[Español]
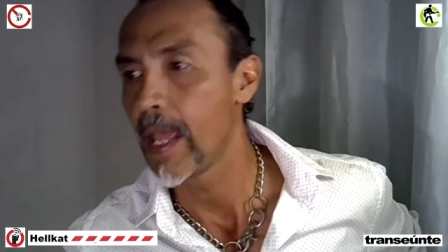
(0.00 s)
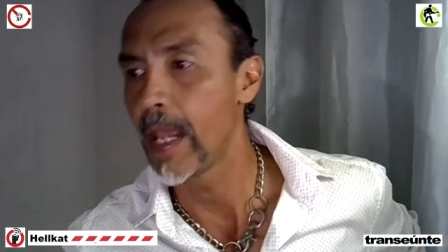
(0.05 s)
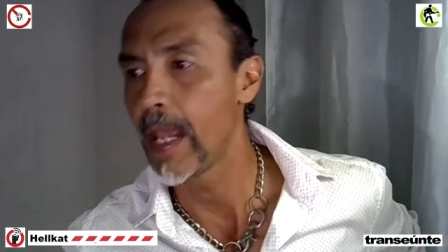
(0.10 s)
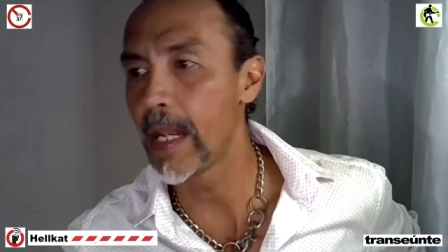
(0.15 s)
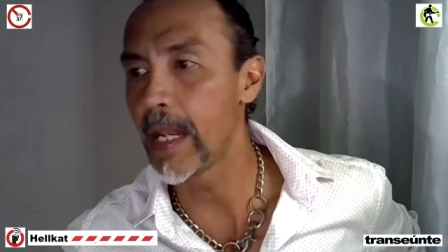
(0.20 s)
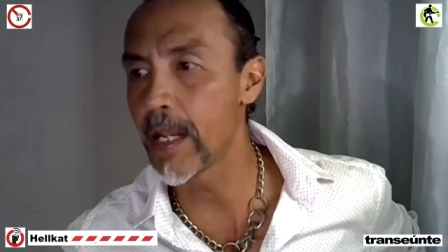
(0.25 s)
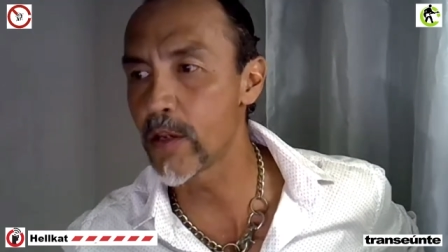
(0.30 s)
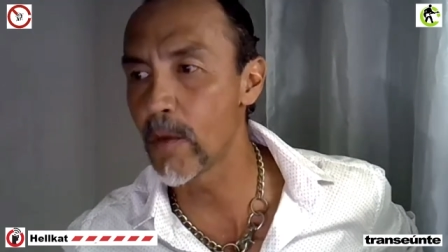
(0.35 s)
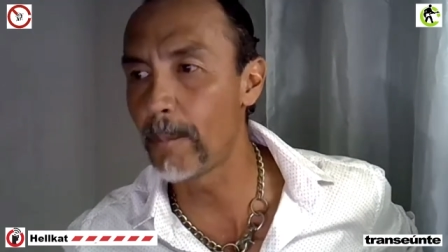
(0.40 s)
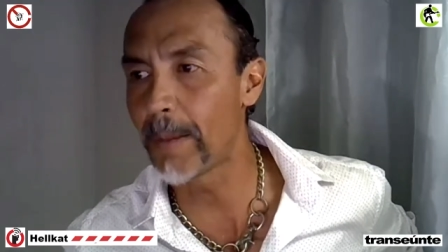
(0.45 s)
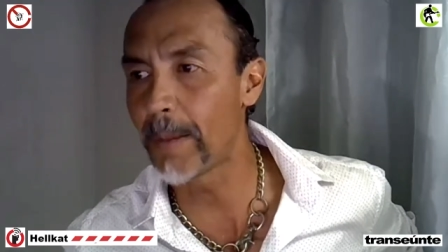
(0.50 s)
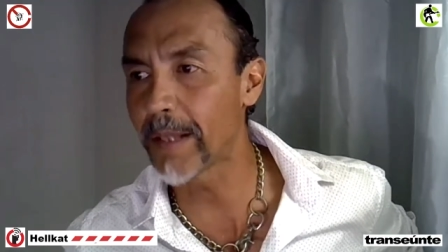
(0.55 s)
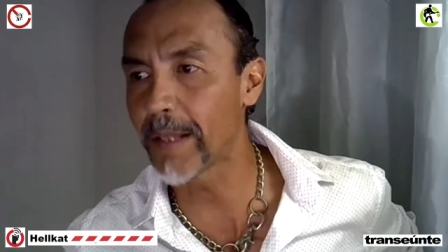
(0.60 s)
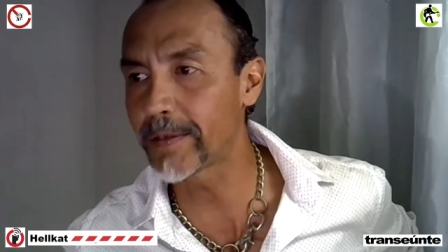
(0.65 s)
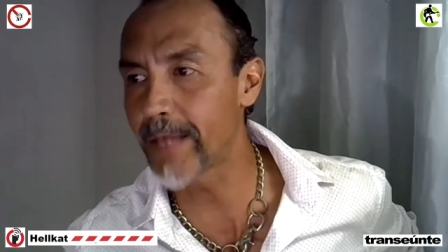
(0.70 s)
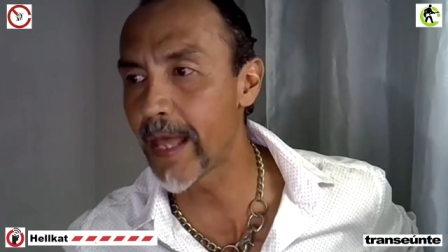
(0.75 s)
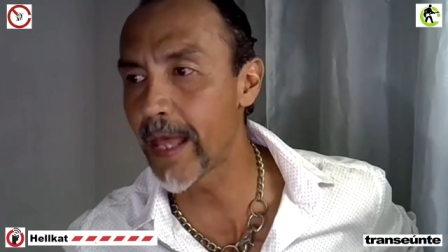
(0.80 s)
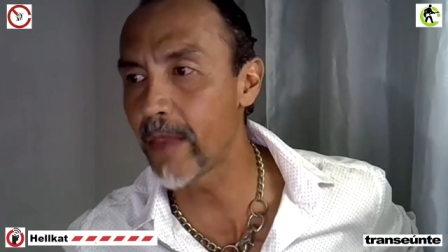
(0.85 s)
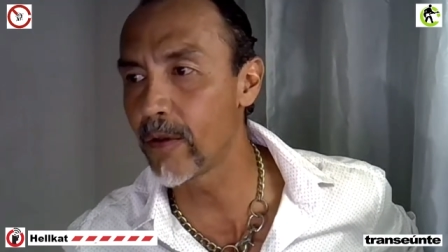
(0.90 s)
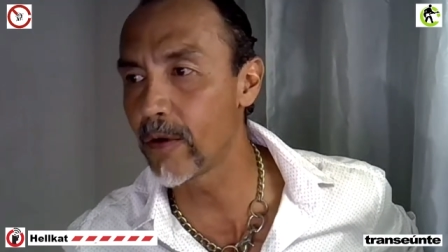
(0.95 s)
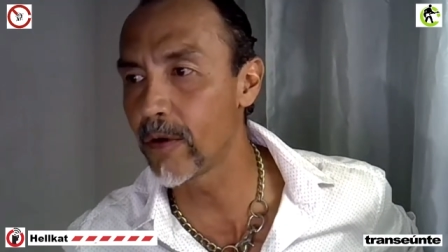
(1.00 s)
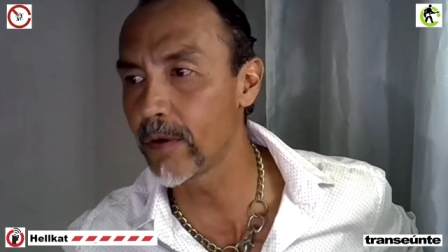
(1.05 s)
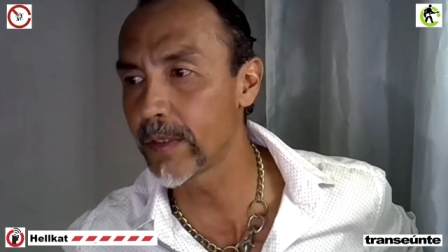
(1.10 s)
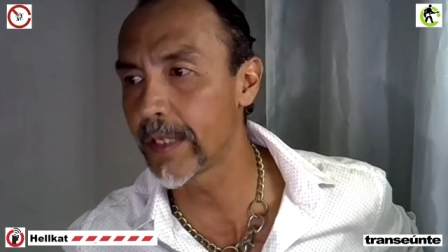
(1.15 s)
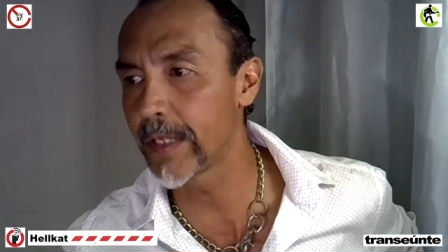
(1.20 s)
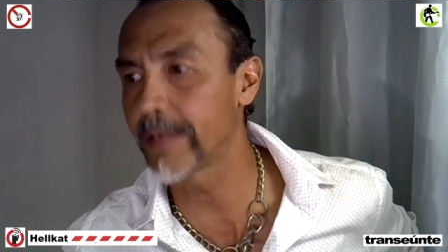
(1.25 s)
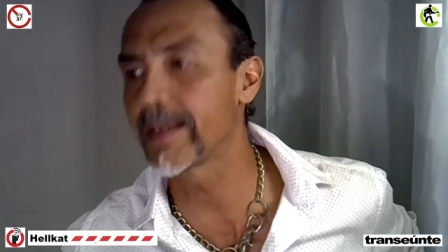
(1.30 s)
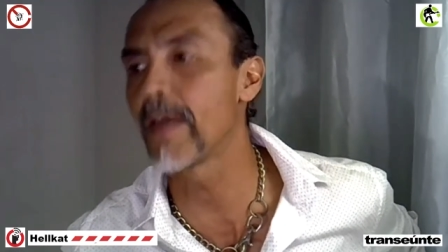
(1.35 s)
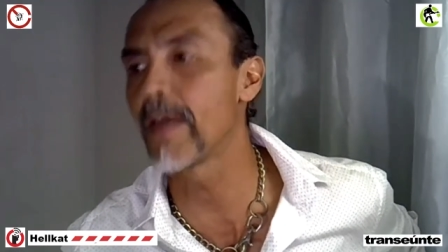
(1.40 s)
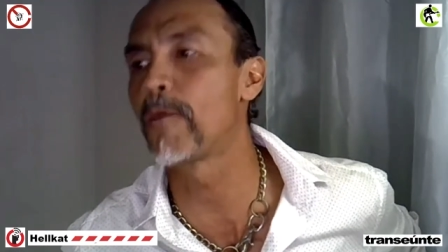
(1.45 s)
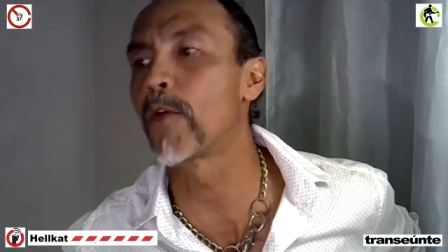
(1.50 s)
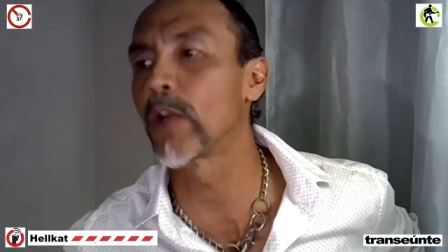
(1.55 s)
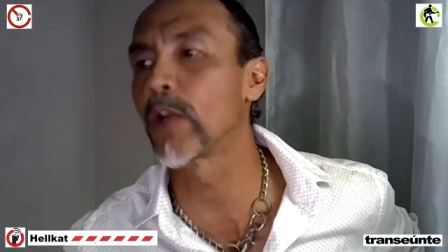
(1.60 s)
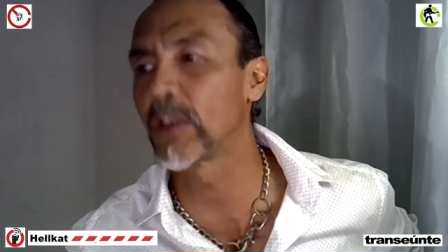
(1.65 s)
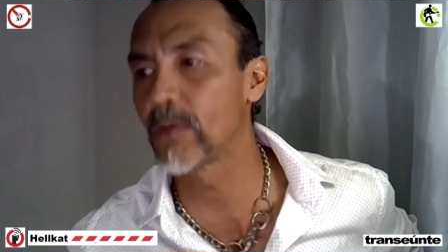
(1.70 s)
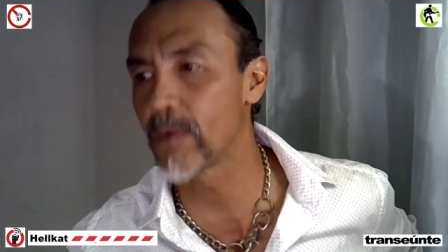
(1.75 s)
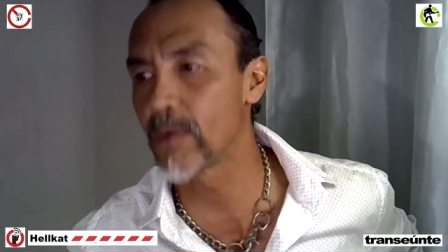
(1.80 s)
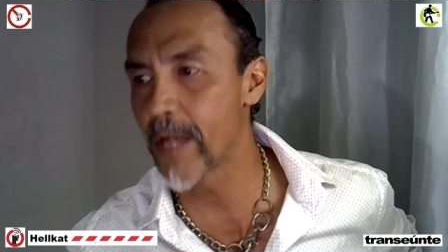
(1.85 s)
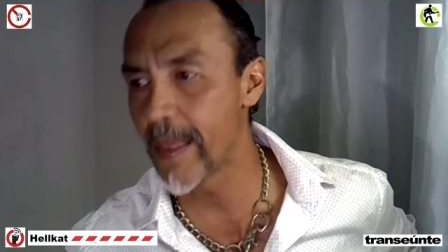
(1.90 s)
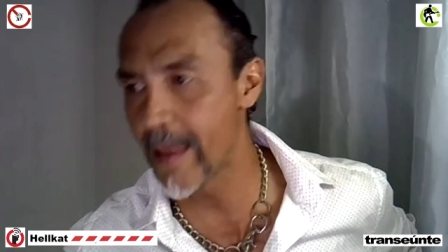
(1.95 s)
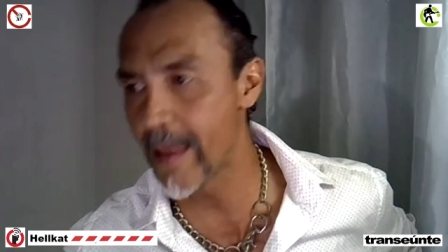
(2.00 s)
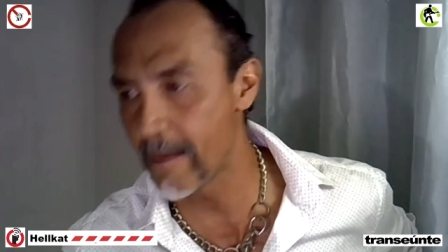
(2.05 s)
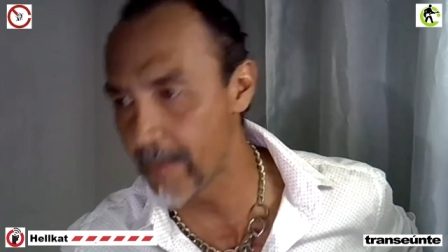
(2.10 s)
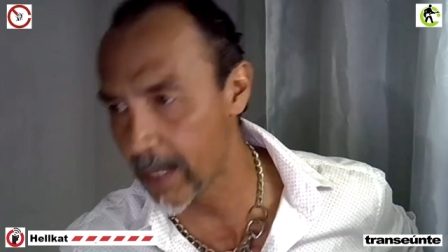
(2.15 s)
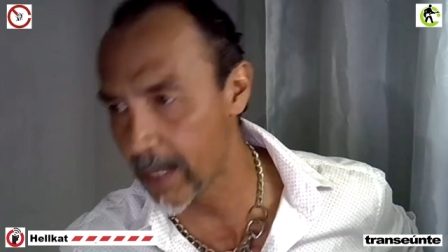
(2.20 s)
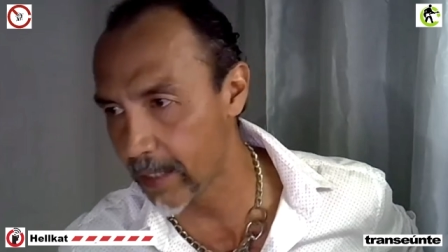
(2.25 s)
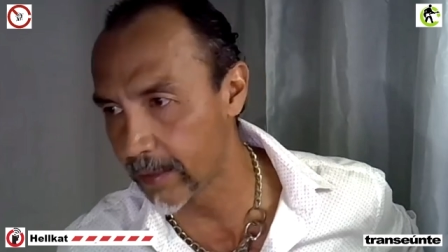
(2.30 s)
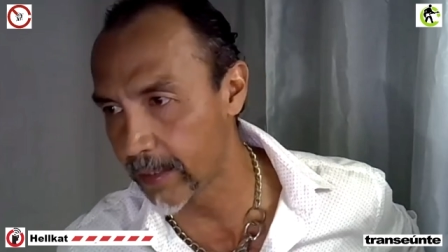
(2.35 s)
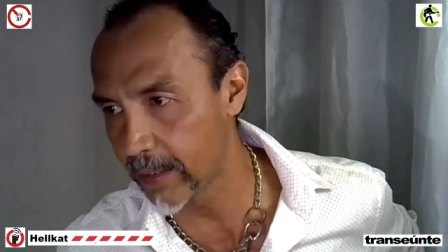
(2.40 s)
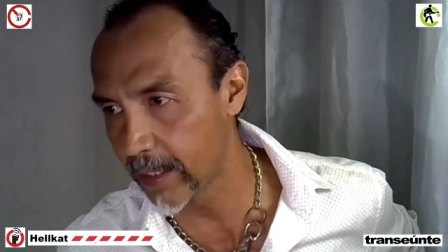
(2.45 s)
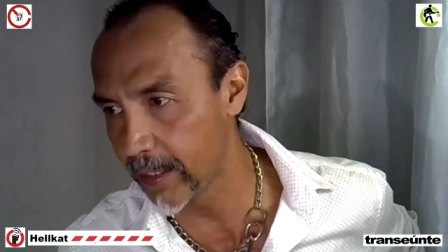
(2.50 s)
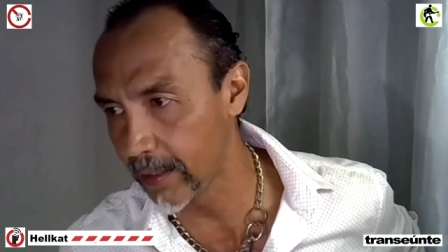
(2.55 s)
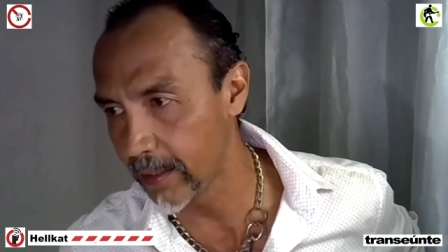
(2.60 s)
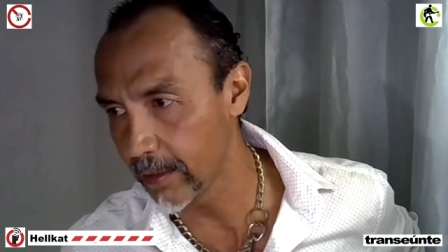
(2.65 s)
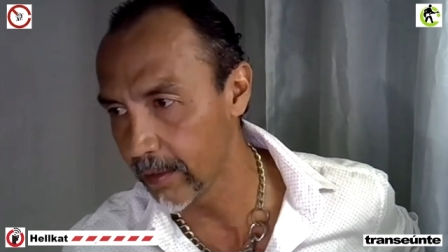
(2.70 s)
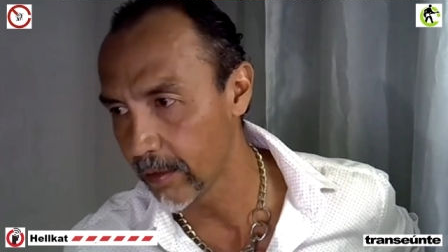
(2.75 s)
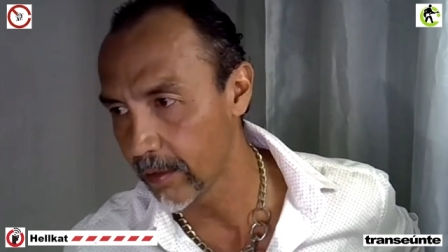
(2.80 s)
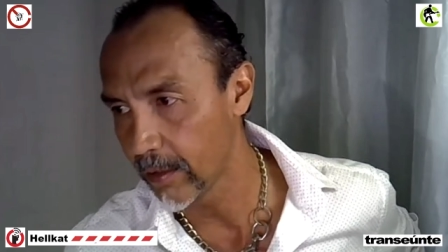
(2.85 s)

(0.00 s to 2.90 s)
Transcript: El año pasado, desafortunadamente,